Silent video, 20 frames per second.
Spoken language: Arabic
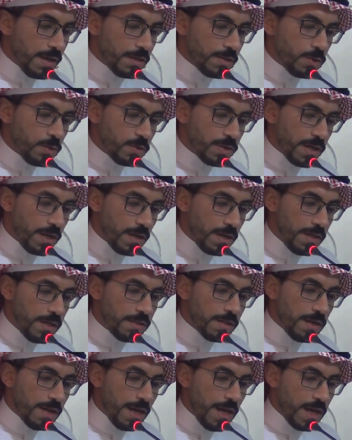أردت
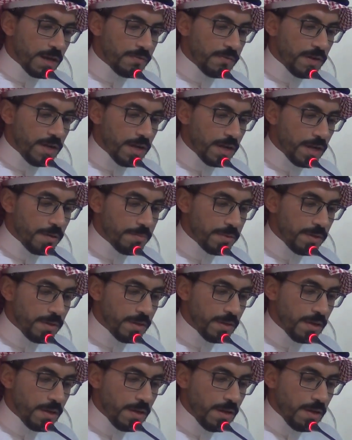تخليد الحرف
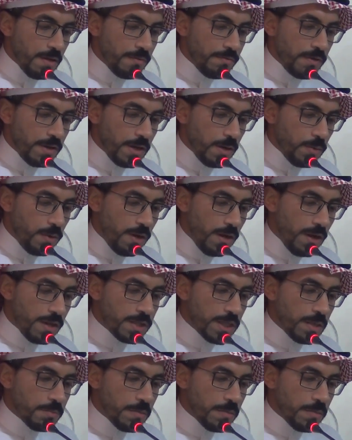العربي في لوحات